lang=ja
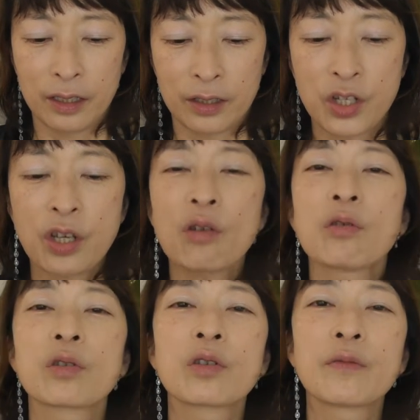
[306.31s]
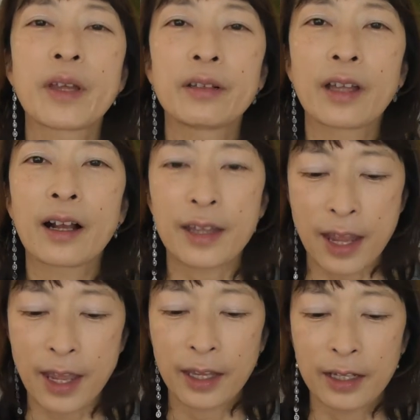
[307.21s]
事業を進める中
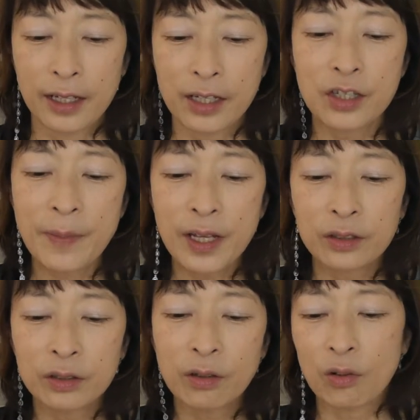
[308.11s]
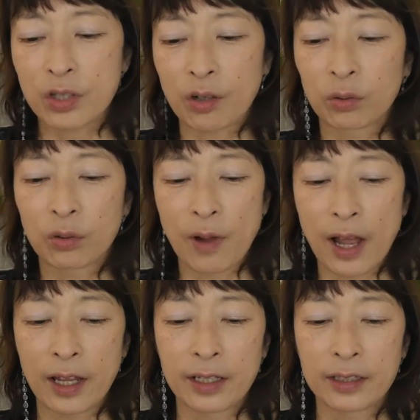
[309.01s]
で一番苦労したこと
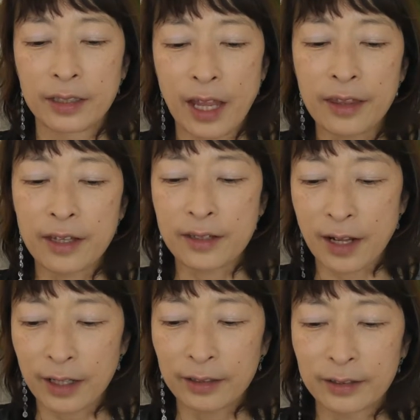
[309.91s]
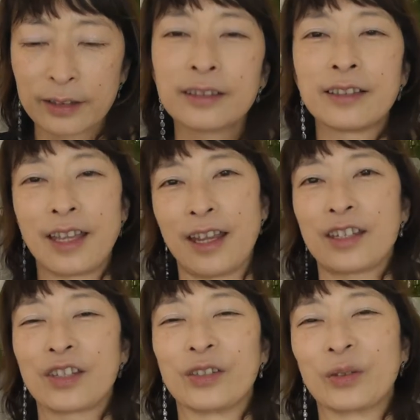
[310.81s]
は何ですかって
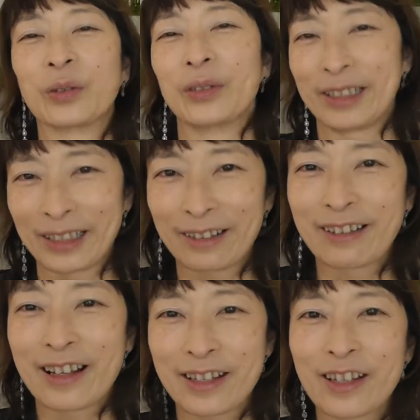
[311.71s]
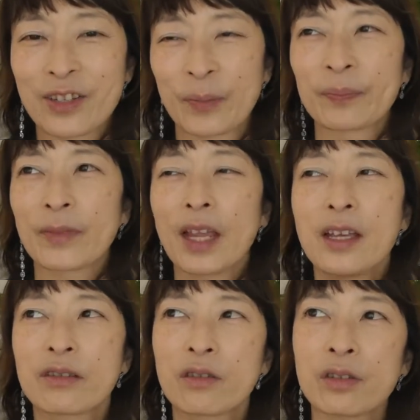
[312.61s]
いうことを聞いてるらしいんですよ。
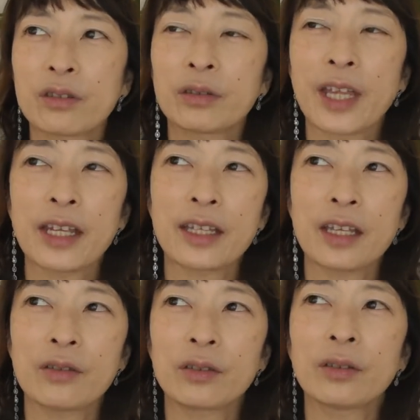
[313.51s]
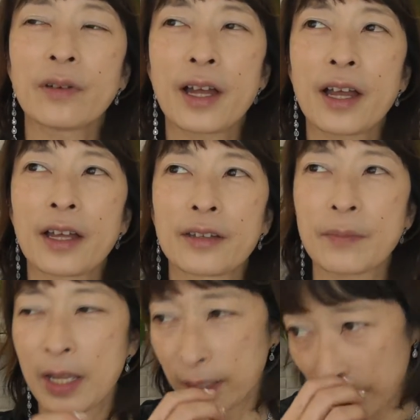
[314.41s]
そうすると大抵の人は、
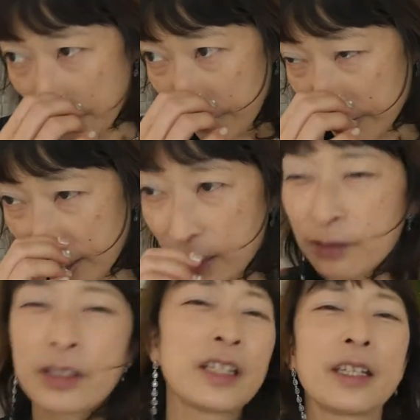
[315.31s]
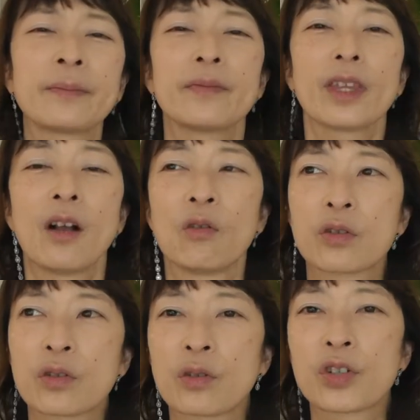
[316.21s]
まあ、例えば資金繰りに奔
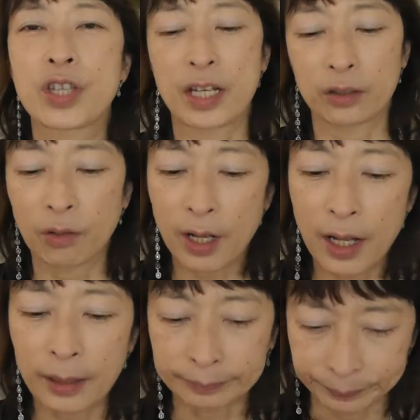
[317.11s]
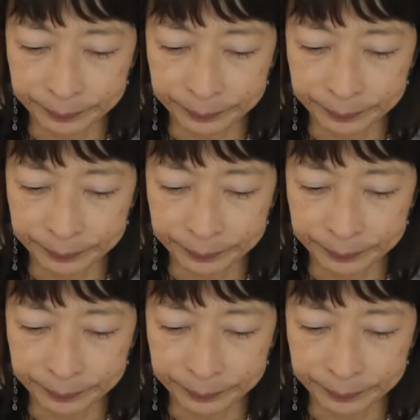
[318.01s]
走したりとか